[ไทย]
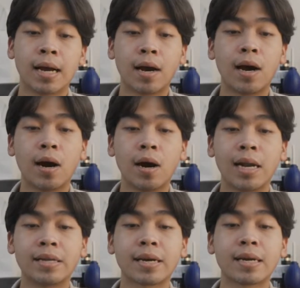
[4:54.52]
ก็ห
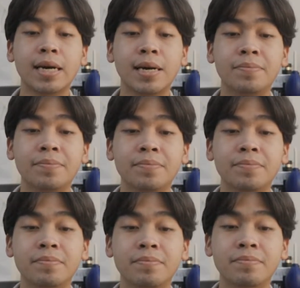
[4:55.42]
ลังจากเริ่ม
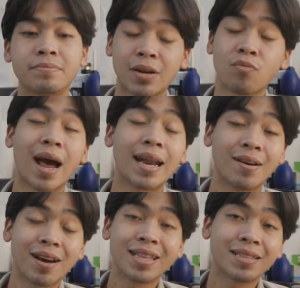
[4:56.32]
นัดวันแล้ว
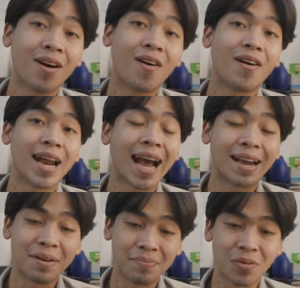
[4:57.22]
ก็ติดต่อขอถ่ายกั
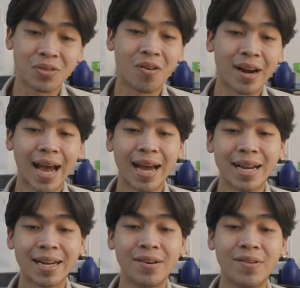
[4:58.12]
นแบบตรงๆนะ
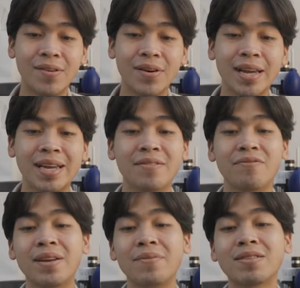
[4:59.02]
โดย
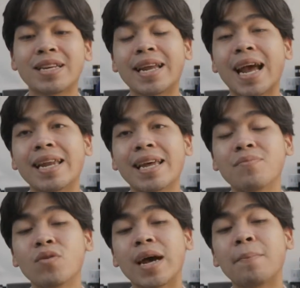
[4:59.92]
ฟิล์มที่เราใช้ในงานนี้ทั้ง
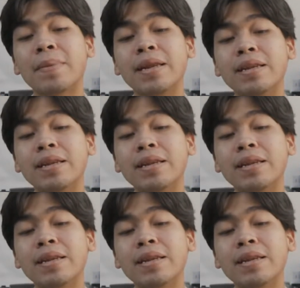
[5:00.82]
หมดอ่ะเป็น